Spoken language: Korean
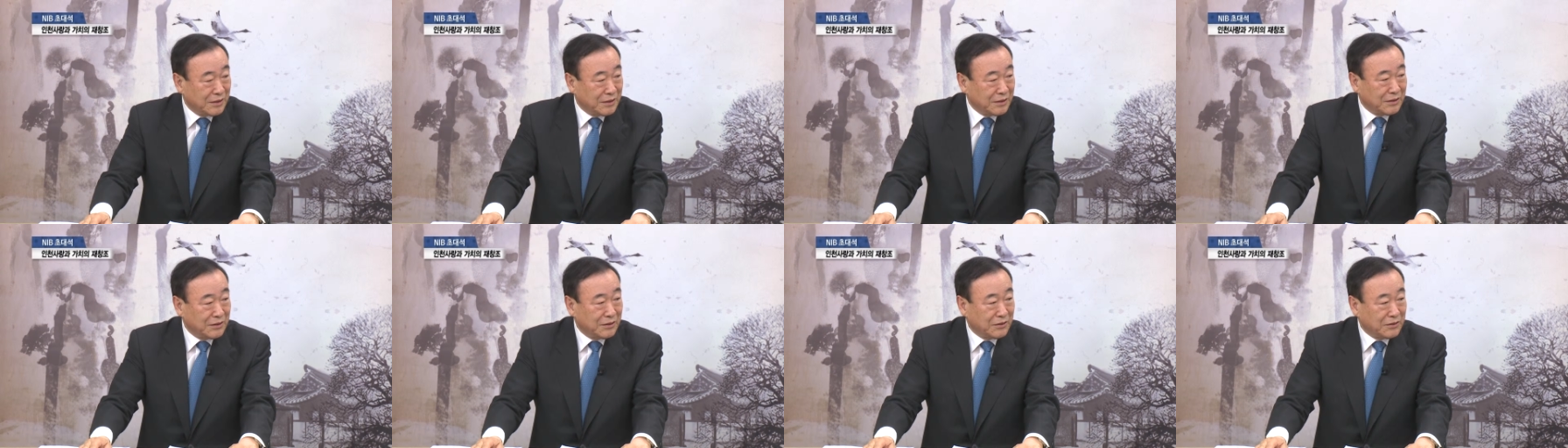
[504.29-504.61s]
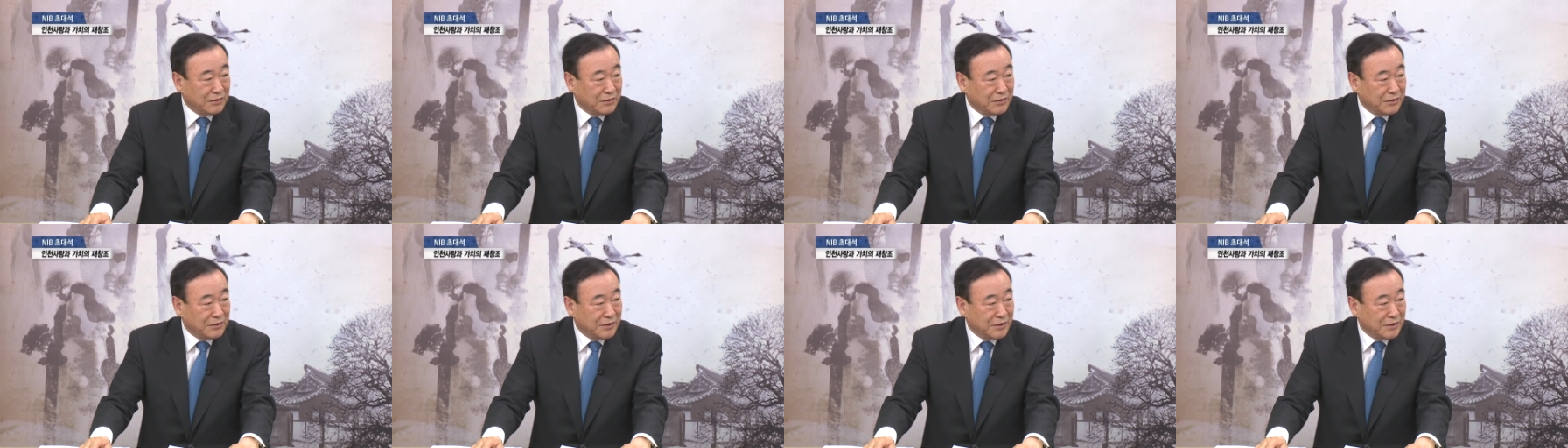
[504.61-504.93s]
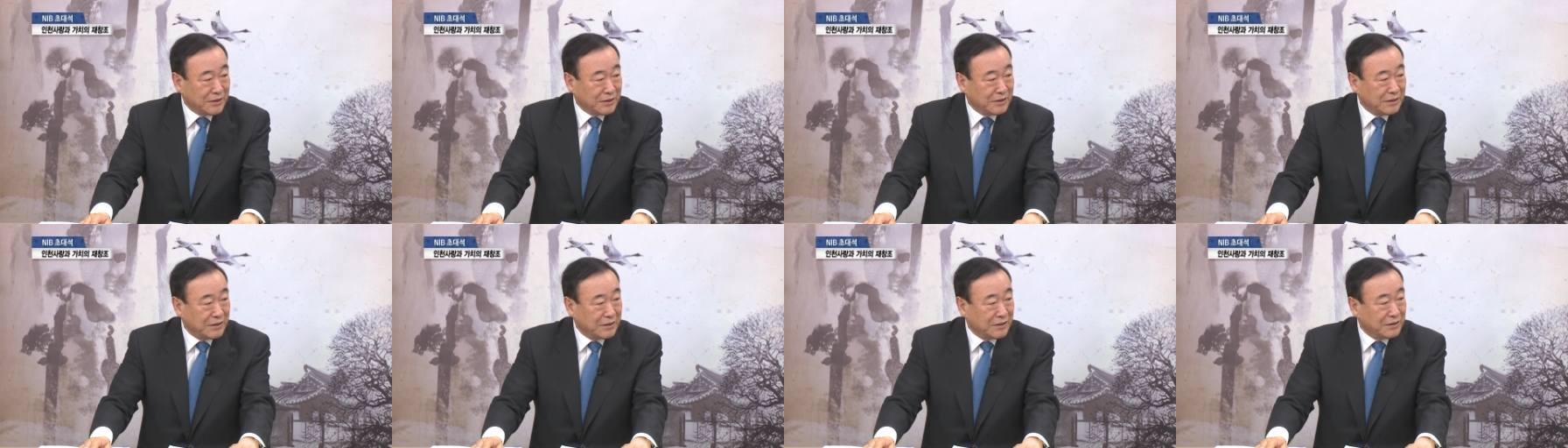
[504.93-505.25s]
이런
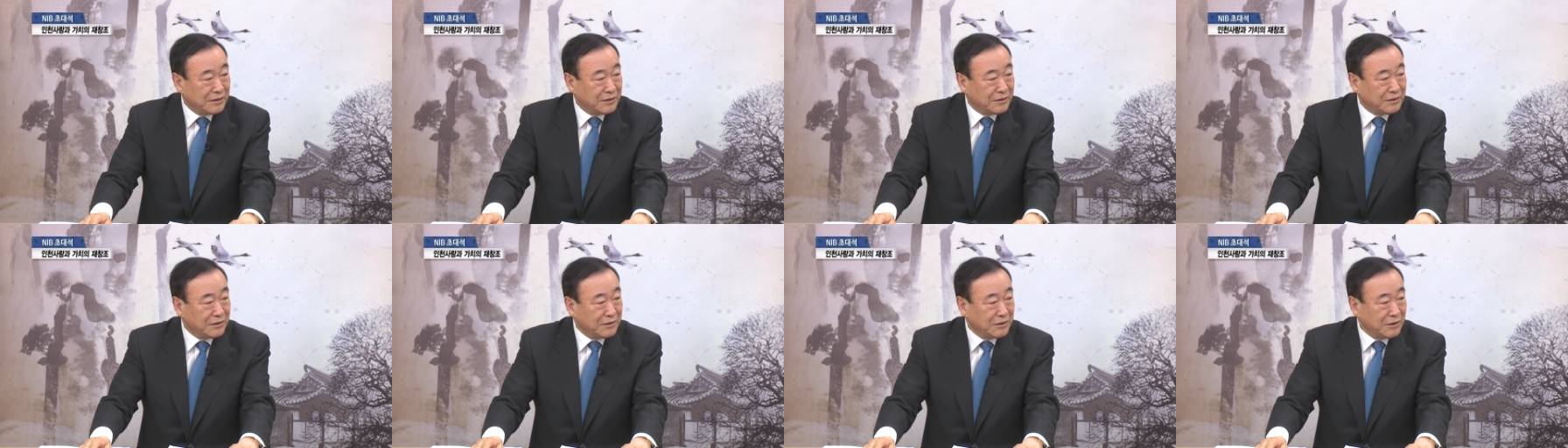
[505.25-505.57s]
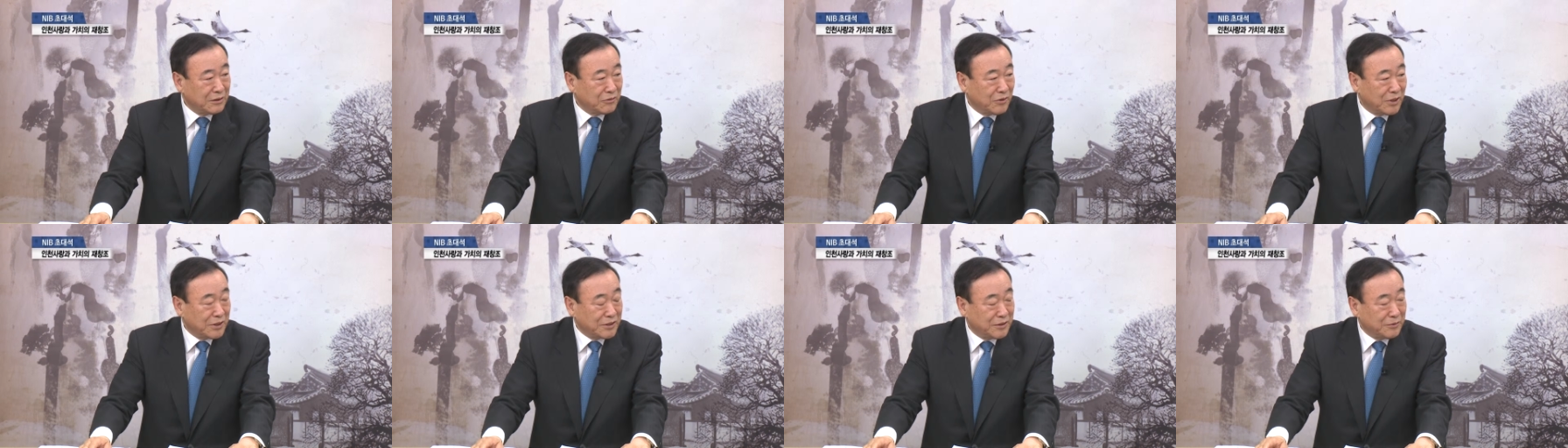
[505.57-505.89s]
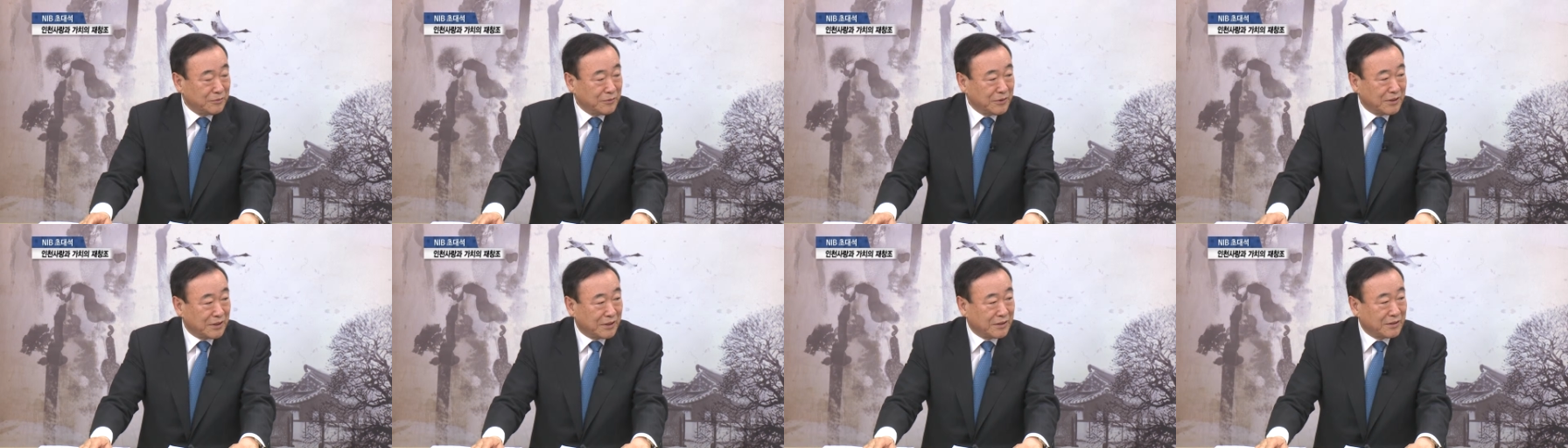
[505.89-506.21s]
것에 덜
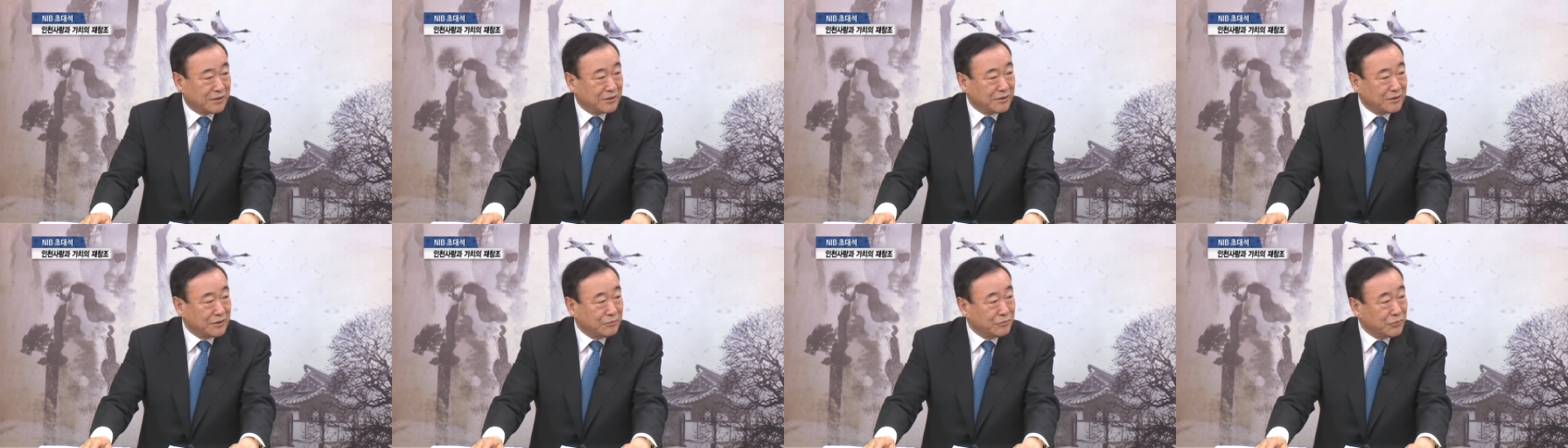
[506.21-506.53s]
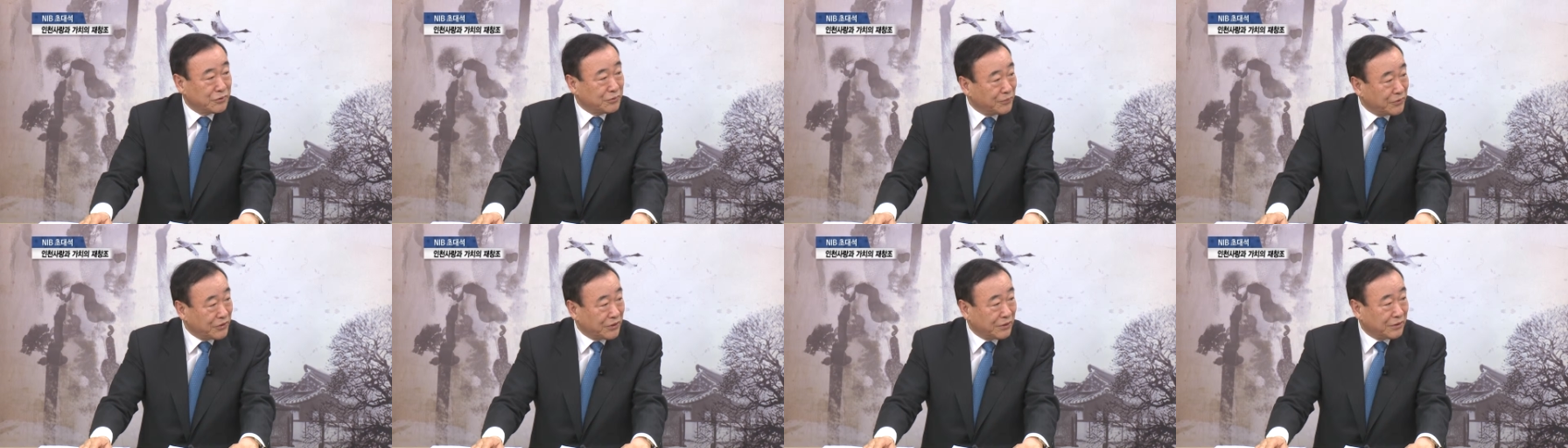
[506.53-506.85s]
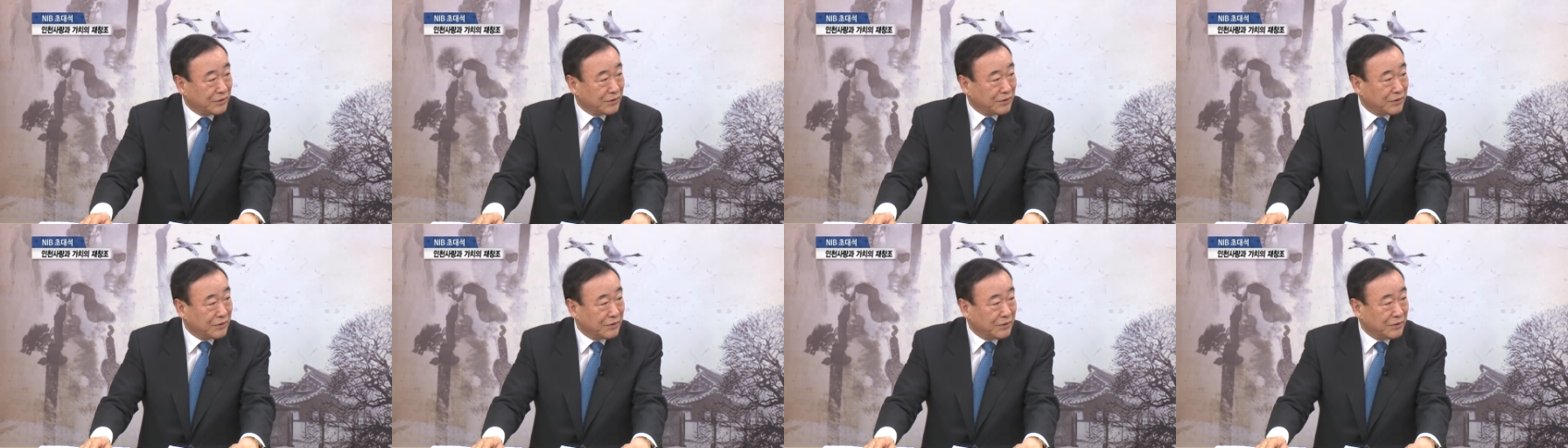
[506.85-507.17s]
관심을 가질 것은
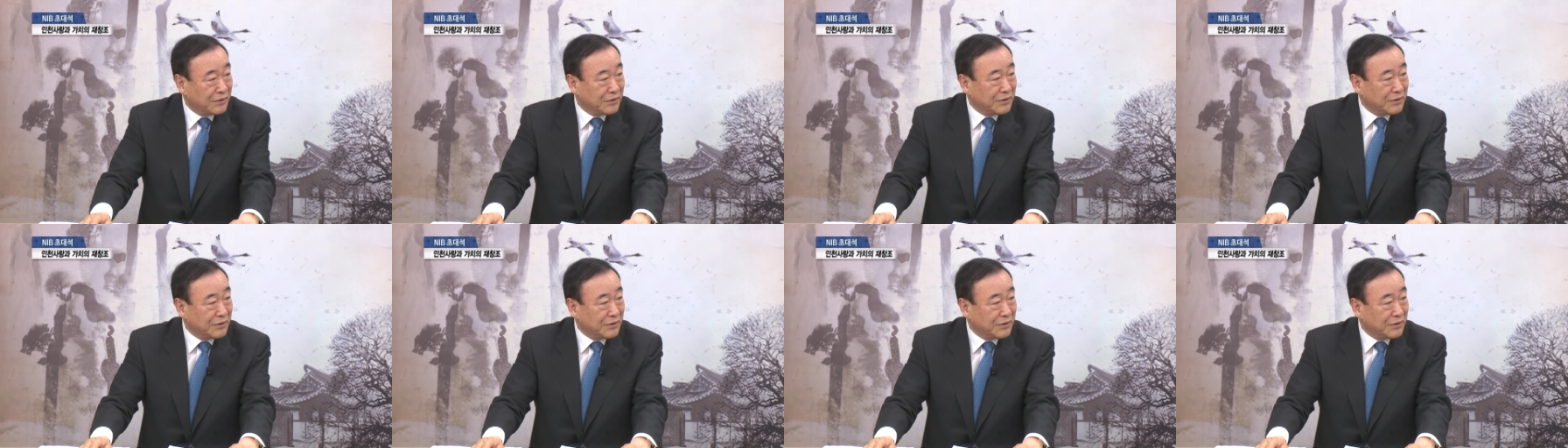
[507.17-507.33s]
분명한